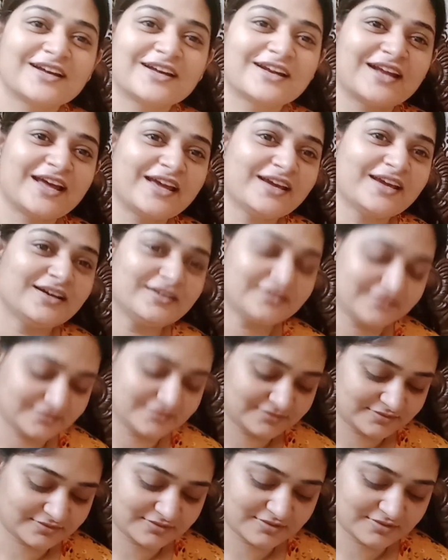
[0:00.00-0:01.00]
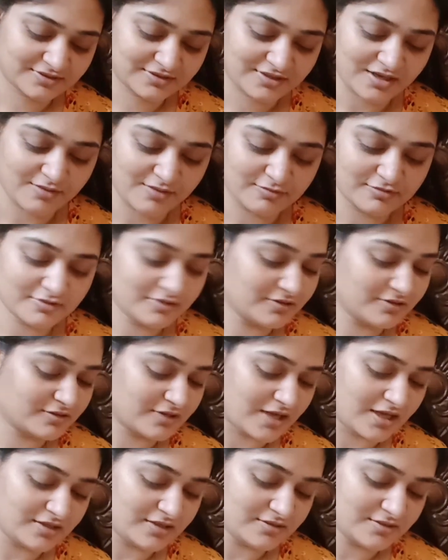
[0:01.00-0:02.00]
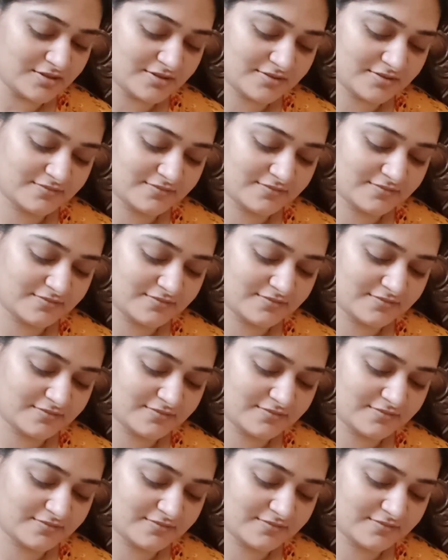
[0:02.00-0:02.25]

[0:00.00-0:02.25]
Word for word: রায়া কেমন হলো ডান্স